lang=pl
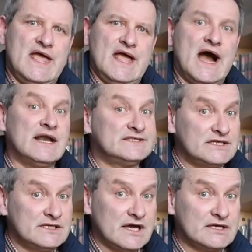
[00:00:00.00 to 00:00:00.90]
Ale
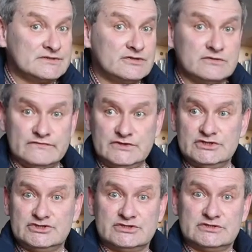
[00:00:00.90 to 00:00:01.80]
cena to
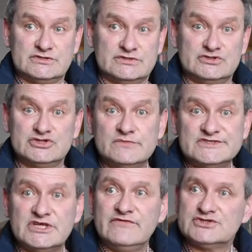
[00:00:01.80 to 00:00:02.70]
również
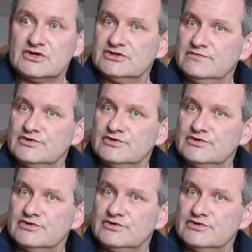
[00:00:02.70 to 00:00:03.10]
rzymski wieczorny